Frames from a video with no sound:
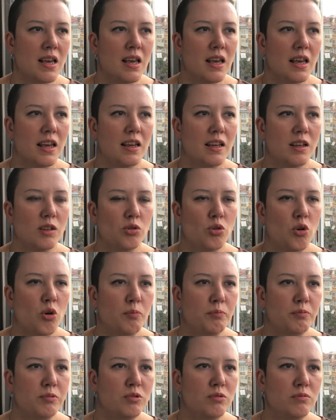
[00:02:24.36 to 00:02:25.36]
E,
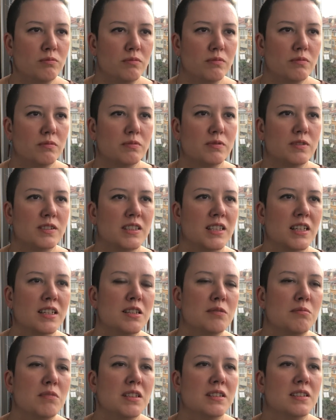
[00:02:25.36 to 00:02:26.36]
toplum
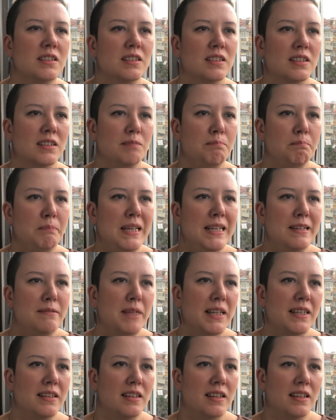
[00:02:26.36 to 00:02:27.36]
tanımadığı,
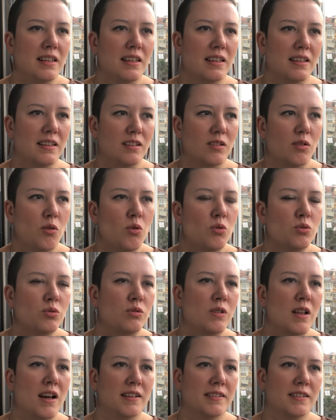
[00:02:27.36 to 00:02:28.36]
bilmediği
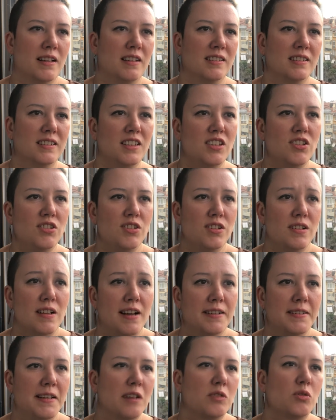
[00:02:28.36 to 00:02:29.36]
olgulardan,
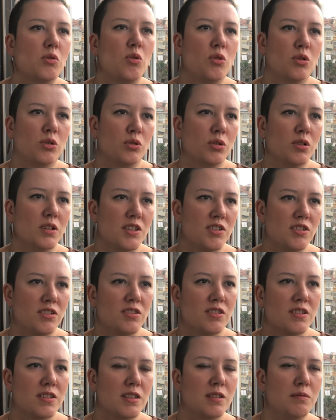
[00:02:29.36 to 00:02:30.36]
kişilerden korkuyor
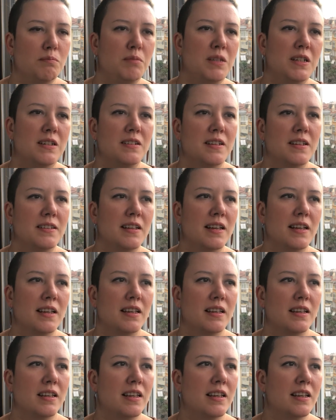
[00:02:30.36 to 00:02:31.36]
açıkçası. Birine
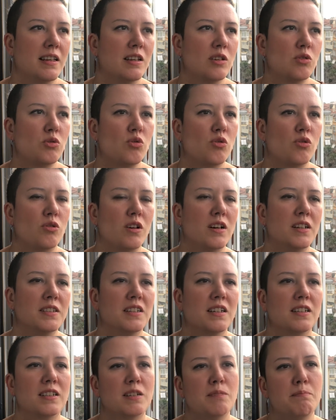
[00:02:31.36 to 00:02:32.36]
de e, çok
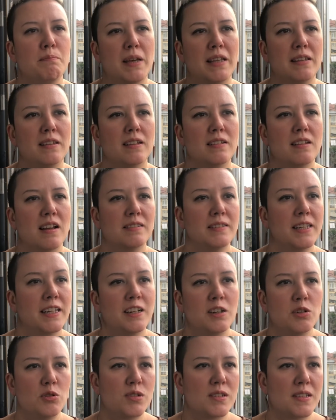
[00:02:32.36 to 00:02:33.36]
ana akım medyadan
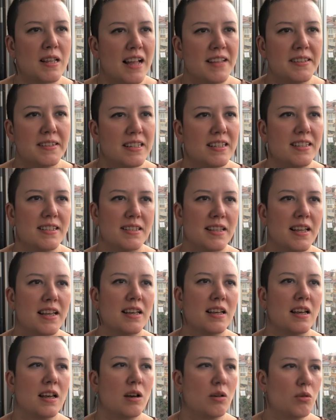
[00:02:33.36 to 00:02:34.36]
terörist
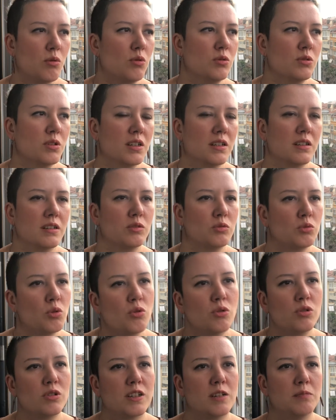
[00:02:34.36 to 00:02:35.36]
dendiyse ona
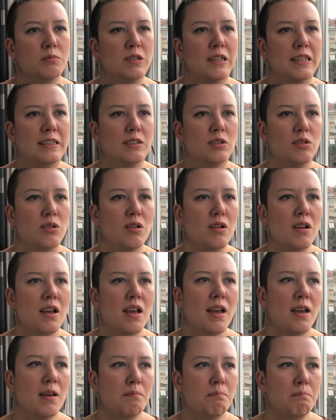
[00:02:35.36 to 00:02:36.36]
doğru kabul ediyor.
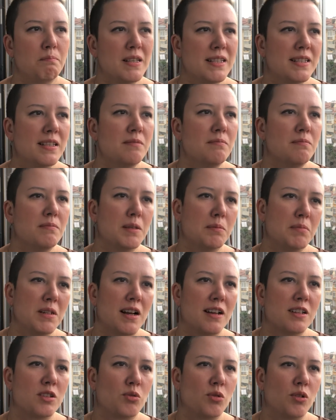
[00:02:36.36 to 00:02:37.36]
Bizim de
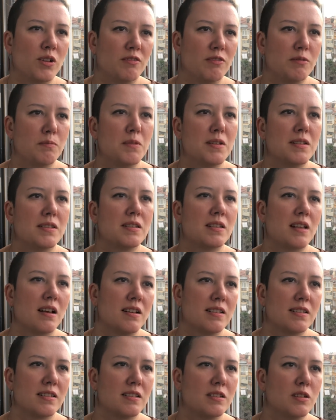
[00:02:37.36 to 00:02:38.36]
biraz görevimiz
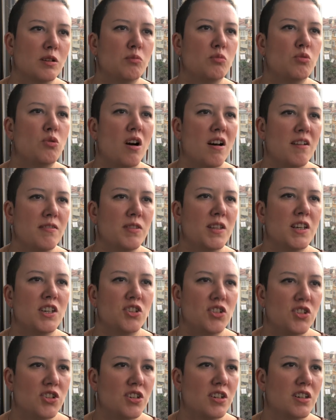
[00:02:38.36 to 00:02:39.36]
aslında bu
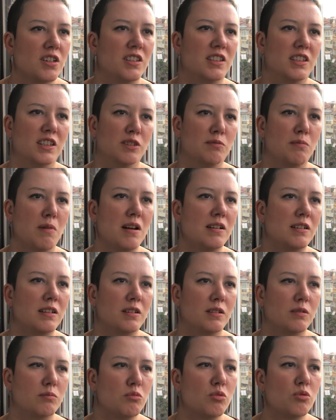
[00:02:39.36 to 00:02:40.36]
anlayışı
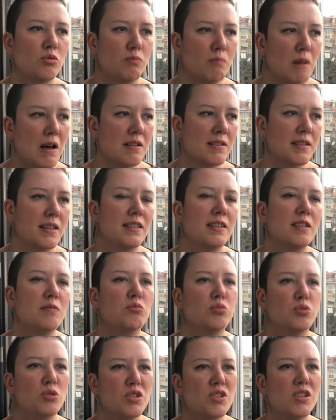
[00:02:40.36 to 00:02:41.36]
kırmak. Bu
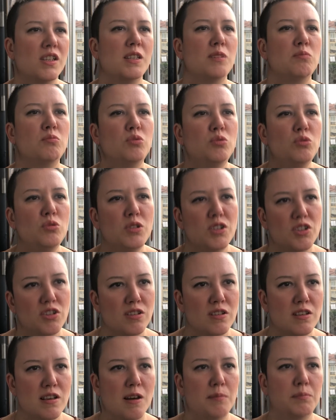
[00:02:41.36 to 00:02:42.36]
bahsettiğim projeyi de bunun
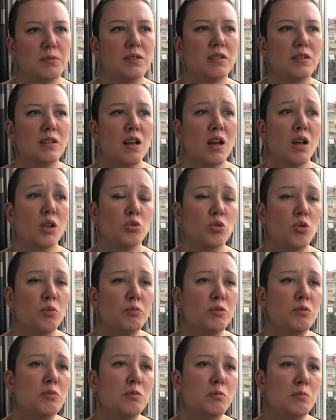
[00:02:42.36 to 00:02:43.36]
için yaptık.
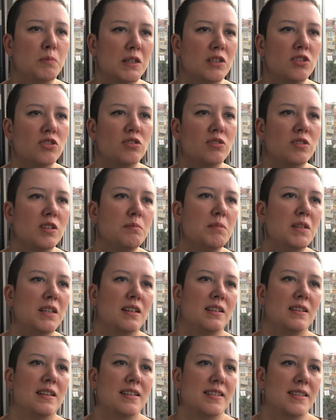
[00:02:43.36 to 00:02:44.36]
Toplumun bakışı tabii
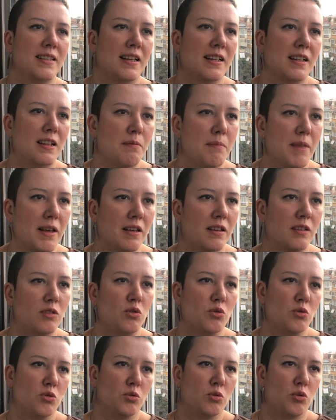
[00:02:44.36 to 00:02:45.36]
ki desteklemek
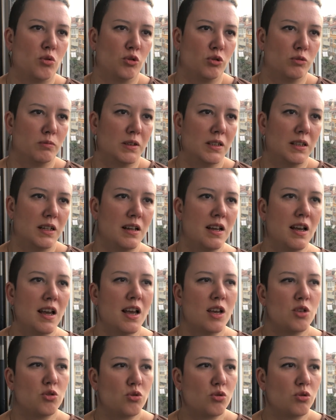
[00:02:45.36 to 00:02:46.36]
yönünde olmalı.
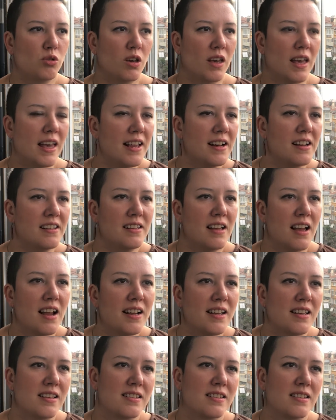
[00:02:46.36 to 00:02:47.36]
Çünkü her an
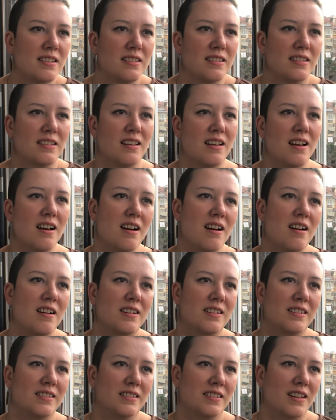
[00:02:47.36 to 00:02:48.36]
herkesin
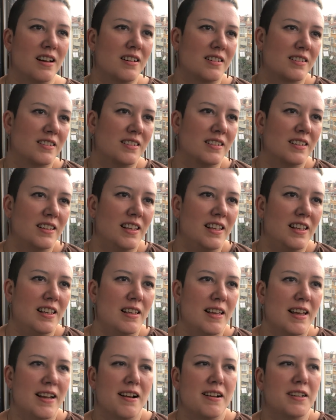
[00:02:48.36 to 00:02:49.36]
hakkı, hakkı
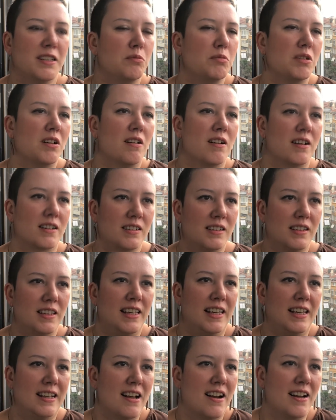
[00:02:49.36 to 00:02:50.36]
herhangi bir hakkı
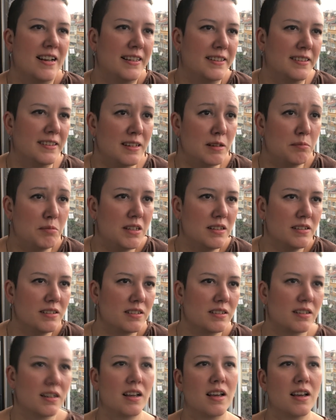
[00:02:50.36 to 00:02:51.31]
ihlal edilebilir.